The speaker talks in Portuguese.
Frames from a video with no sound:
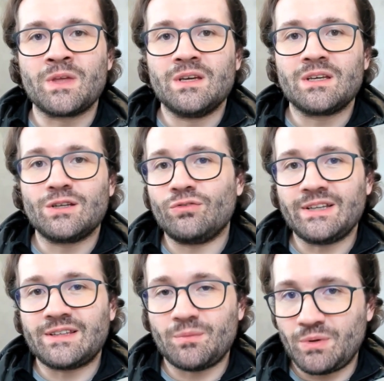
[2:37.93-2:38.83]
que não vai
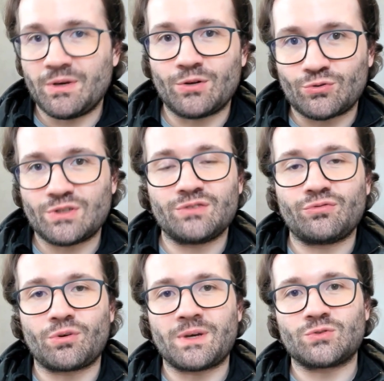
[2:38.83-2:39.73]
ter primeiro todas as
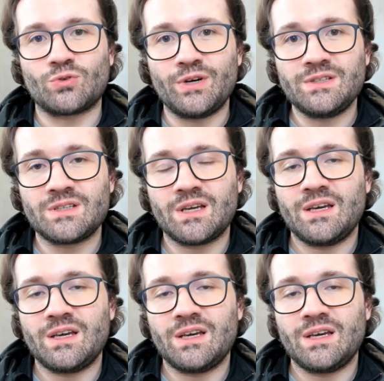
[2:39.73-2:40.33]
informações